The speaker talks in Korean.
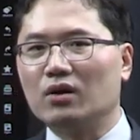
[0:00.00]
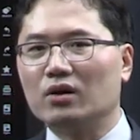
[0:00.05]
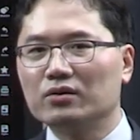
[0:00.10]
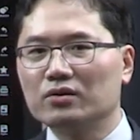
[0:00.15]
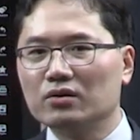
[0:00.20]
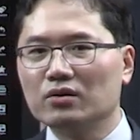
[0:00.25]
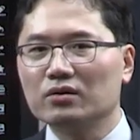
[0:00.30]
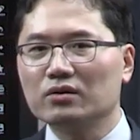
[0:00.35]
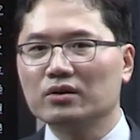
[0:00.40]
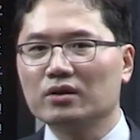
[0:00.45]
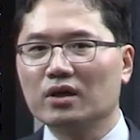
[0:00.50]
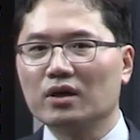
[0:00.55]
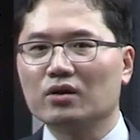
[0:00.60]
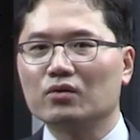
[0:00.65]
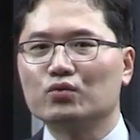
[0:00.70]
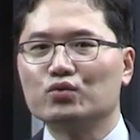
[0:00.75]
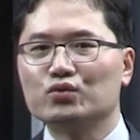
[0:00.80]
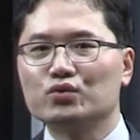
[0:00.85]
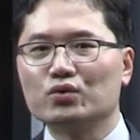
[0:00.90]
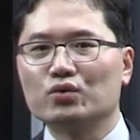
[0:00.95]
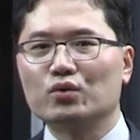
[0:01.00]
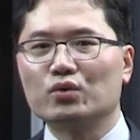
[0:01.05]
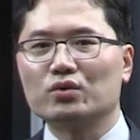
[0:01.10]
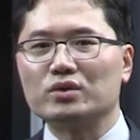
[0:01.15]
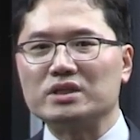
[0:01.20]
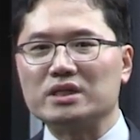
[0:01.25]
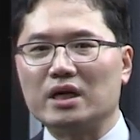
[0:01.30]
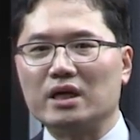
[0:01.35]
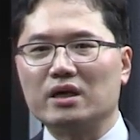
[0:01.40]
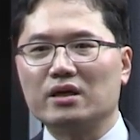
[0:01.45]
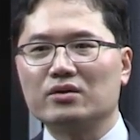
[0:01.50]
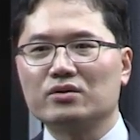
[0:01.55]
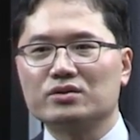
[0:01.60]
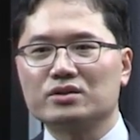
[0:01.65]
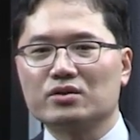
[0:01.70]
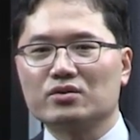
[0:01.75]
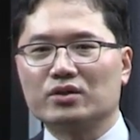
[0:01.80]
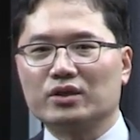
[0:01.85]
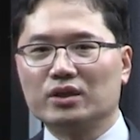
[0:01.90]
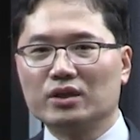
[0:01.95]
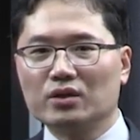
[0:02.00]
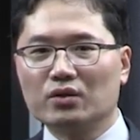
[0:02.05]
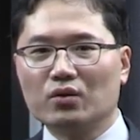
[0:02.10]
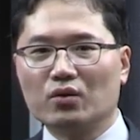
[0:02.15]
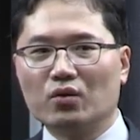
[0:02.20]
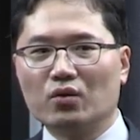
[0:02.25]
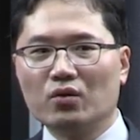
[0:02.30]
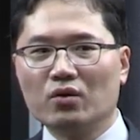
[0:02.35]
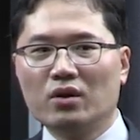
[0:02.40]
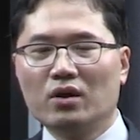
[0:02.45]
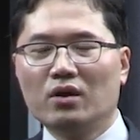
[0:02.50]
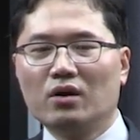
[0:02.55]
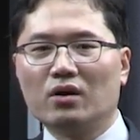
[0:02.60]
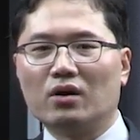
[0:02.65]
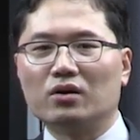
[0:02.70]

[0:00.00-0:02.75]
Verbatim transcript: 어떻게 구조로 짜여져 있고